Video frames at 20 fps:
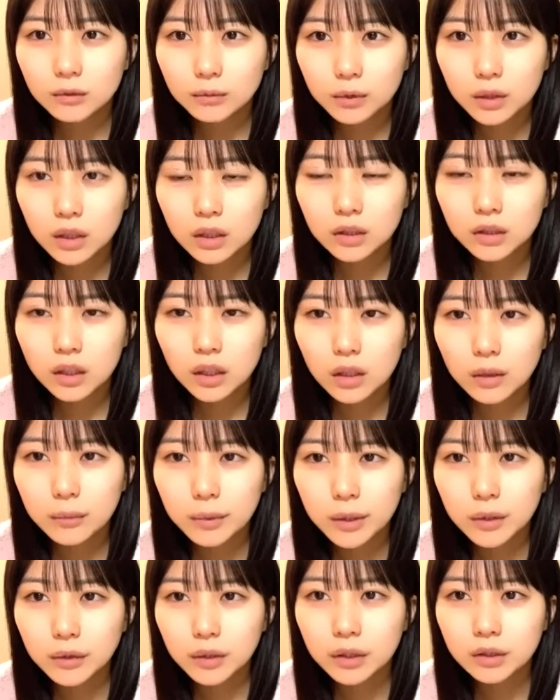昔から
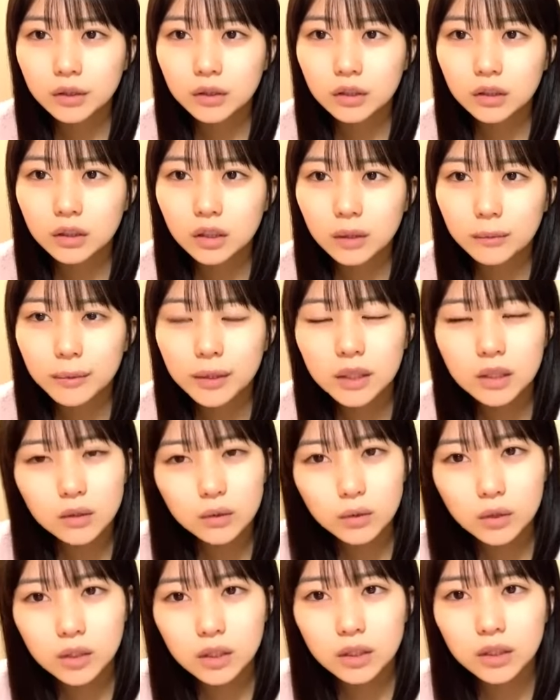マヨネーズでしためっ
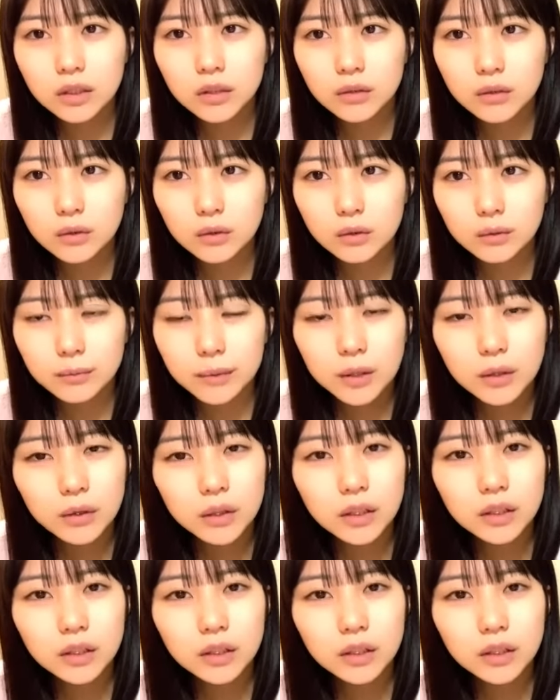ちゃ美味しいですよマヨ